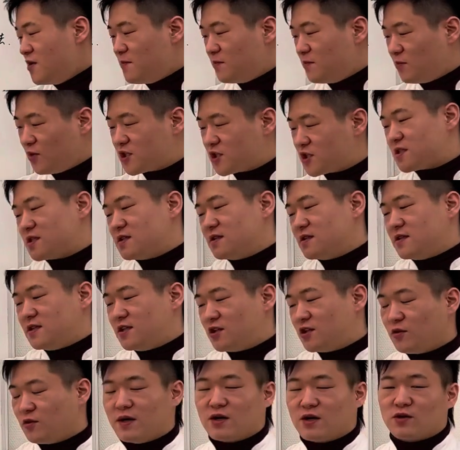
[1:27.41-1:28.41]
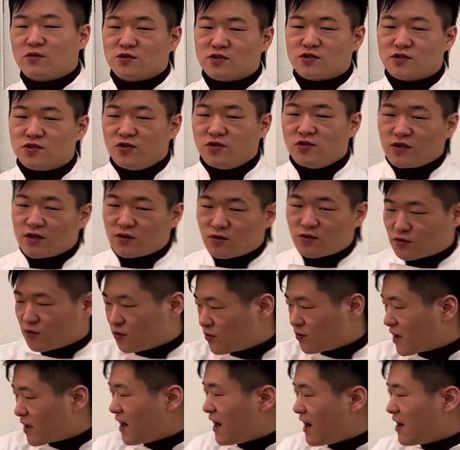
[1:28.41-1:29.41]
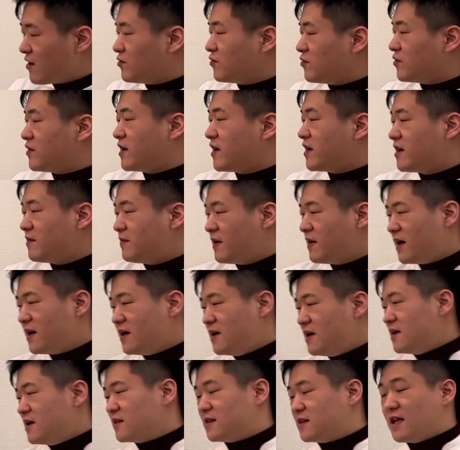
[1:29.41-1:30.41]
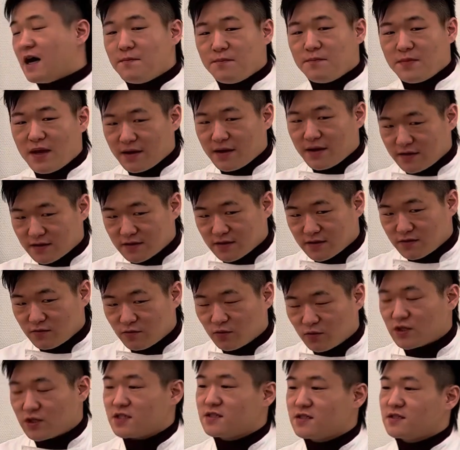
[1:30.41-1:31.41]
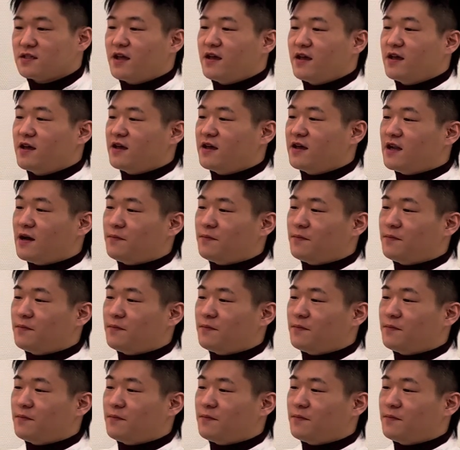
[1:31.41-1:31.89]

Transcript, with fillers: もし一晩こすようなこととかあるのであれば、断面をですね、